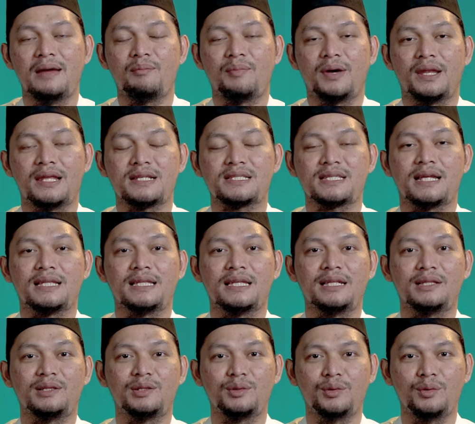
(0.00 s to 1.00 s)
Pada saat
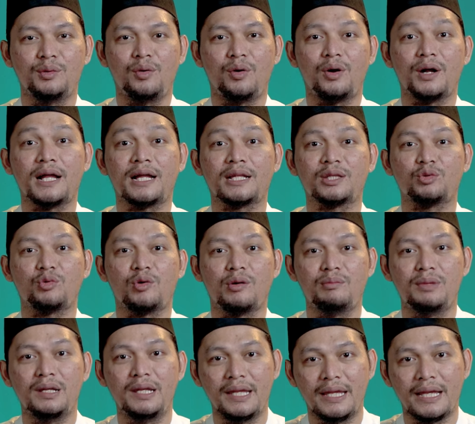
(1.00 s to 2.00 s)
itu orang tua
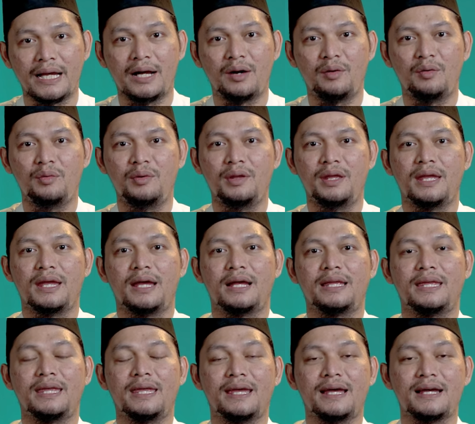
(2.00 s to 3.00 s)
beliau, ya
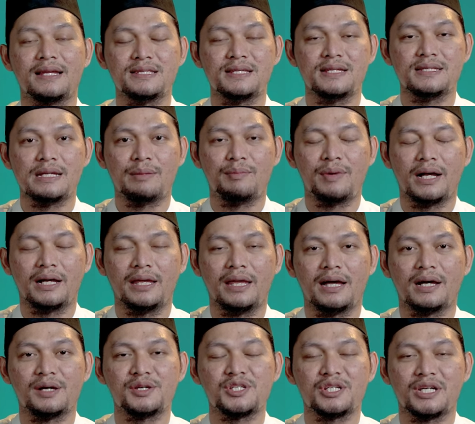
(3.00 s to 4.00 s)
Kiai Haji Jamhari
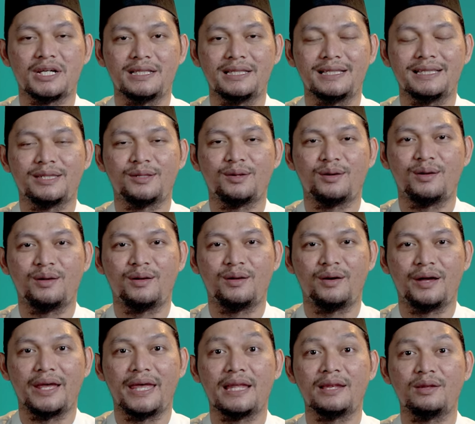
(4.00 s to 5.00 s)
Arsyad,
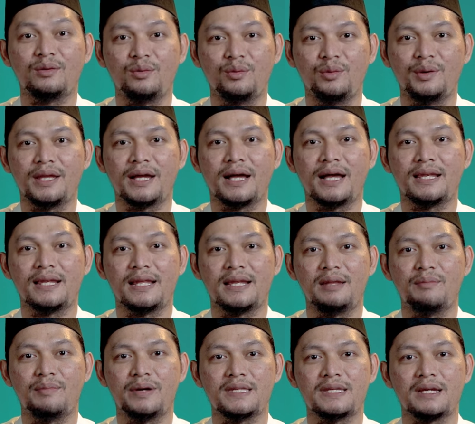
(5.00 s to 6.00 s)
tokoh NU yang ada
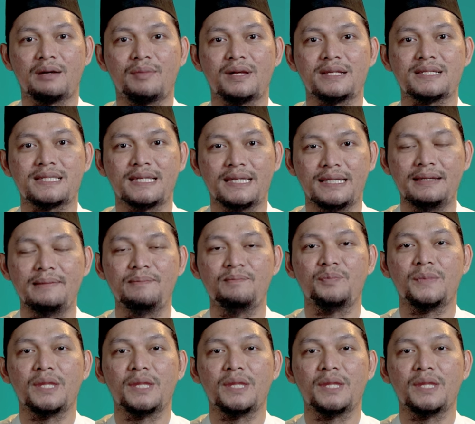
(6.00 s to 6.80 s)
di Banjarmasin,